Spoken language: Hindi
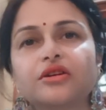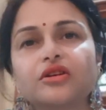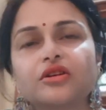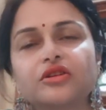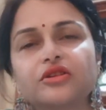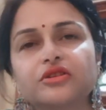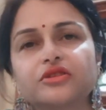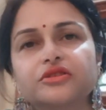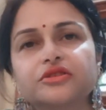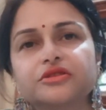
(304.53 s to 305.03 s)

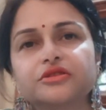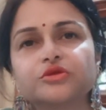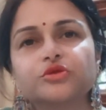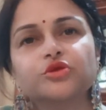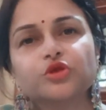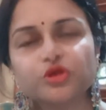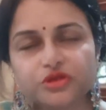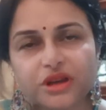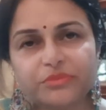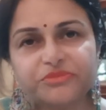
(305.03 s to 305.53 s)
और
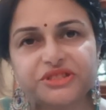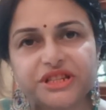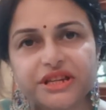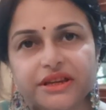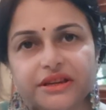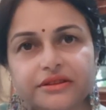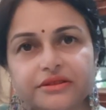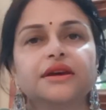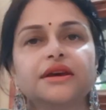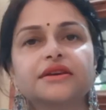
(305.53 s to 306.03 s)
उनको
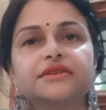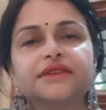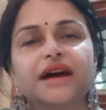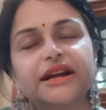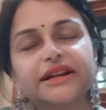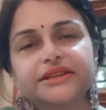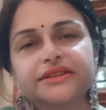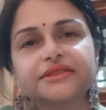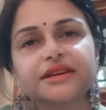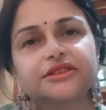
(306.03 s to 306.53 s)
समझें
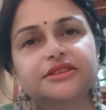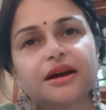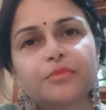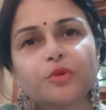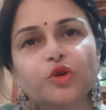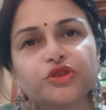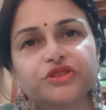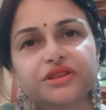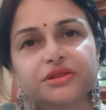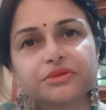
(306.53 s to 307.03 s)
साड़ी के साथ आप
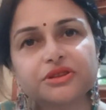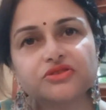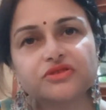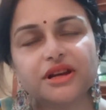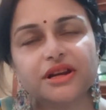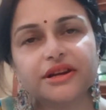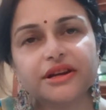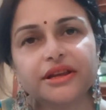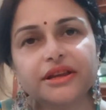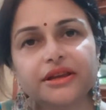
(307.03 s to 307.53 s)
कोई सी भी
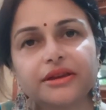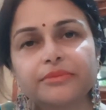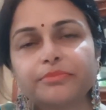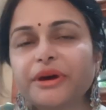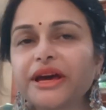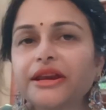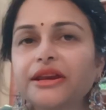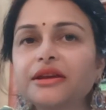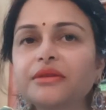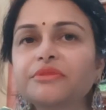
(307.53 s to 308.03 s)
ज्वेलरी
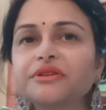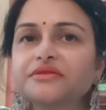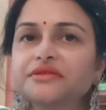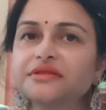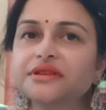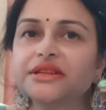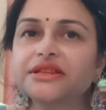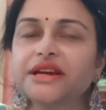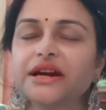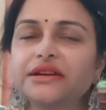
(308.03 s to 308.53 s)
पहने बस
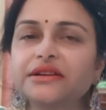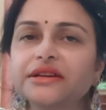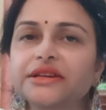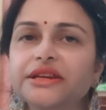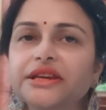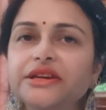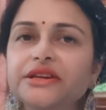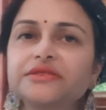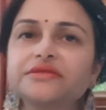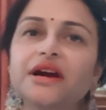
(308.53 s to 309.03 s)
इसका ध्यान
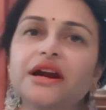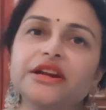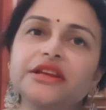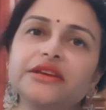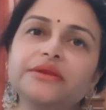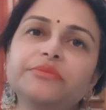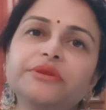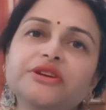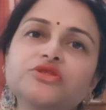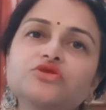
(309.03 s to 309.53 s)
रखिए कि
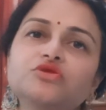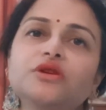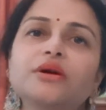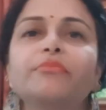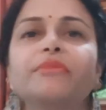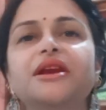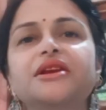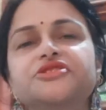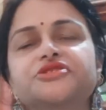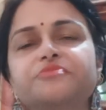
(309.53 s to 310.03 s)
साड़ी में जो
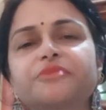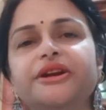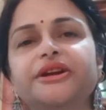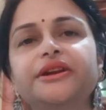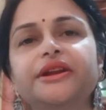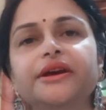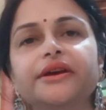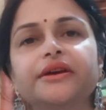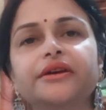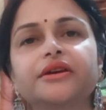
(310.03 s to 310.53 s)

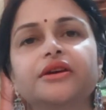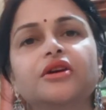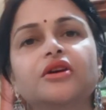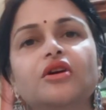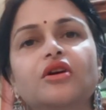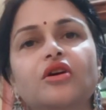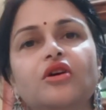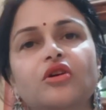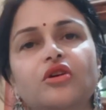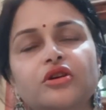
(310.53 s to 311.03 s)
एम्बेलिशमेंट है
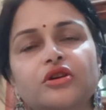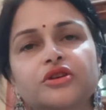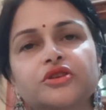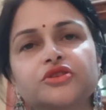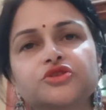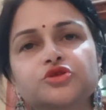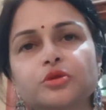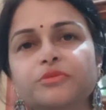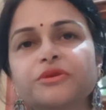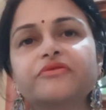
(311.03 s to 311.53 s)
और
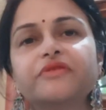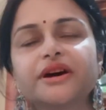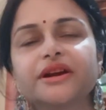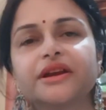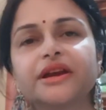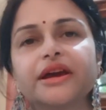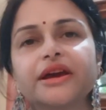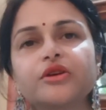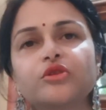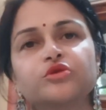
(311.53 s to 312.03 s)
जो भी
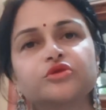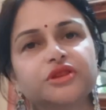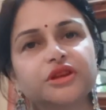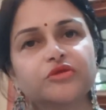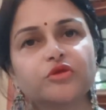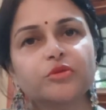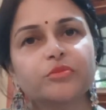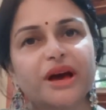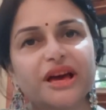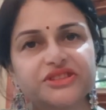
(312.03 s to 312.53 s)
वर्क है उससे
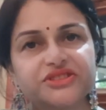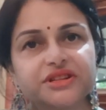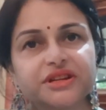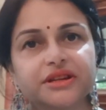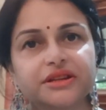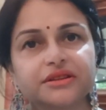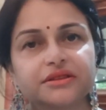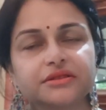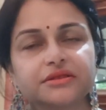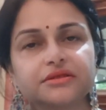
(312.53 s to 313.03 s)
वो मैच
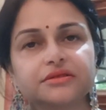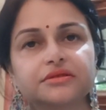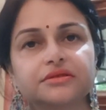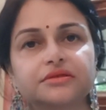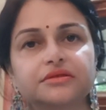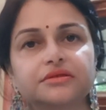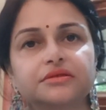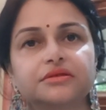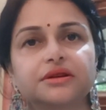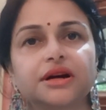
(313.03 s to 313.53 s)
करे
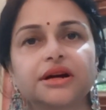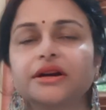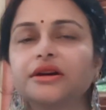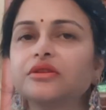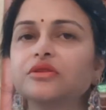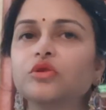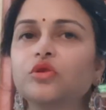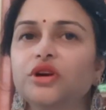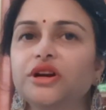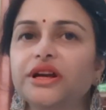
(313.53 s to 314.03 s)

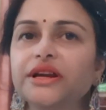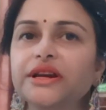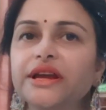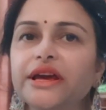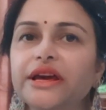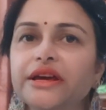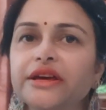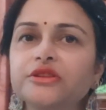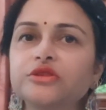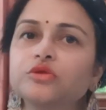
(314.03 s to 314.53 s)
अगर गोल्डन
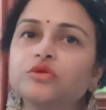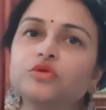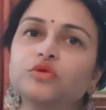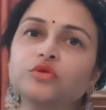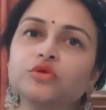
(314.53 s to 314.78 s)
है तो